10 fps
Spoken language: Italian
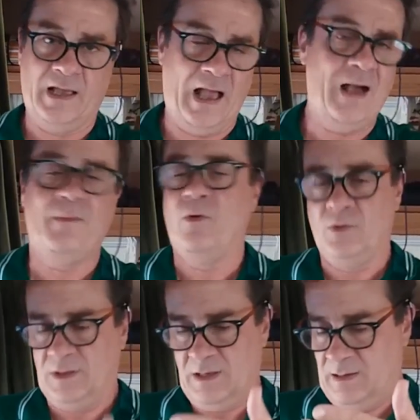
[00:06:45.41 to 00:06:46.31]
cam-
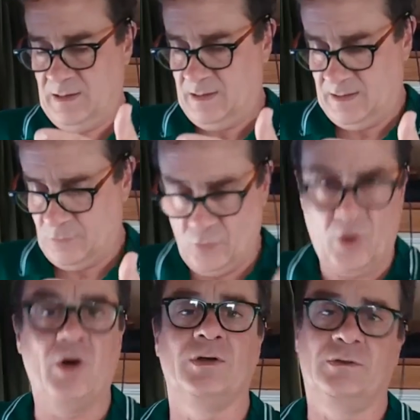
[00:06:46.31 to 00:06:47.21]
o della
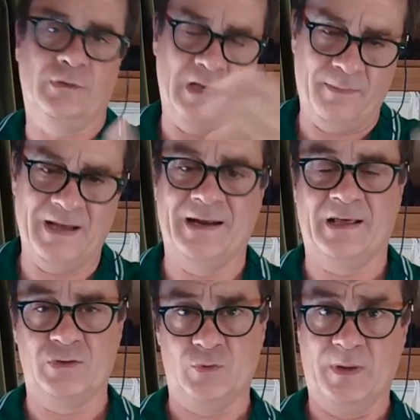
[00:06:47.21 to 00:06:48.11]
roulotte o della
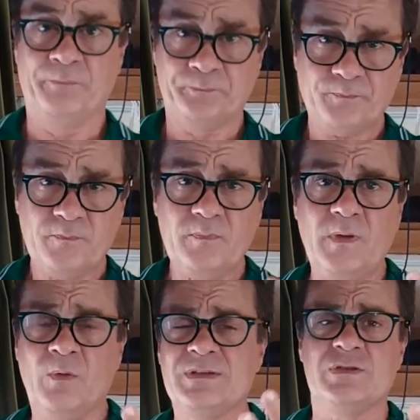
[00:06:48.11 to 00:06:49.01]
barca, insomma,
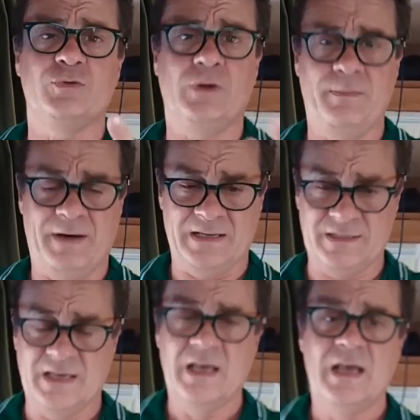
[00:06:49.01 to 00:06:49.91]
queste sono le
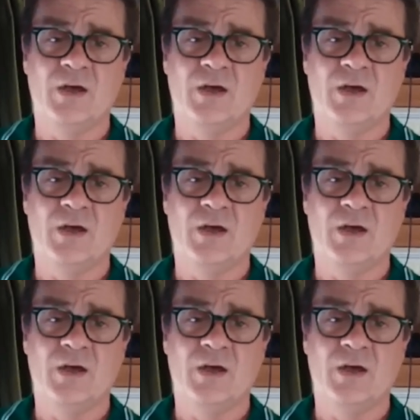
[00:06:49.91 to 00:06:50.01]
basi.